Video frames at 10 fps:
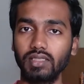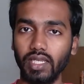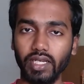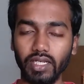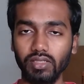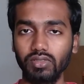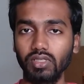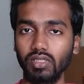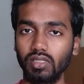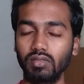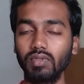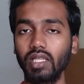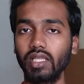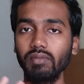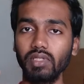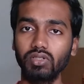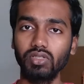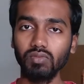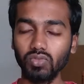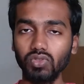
சேட்டலைட்லாம் சுற்றி வந்துட்டுருக்கோம் அதே மாதிரி வந்து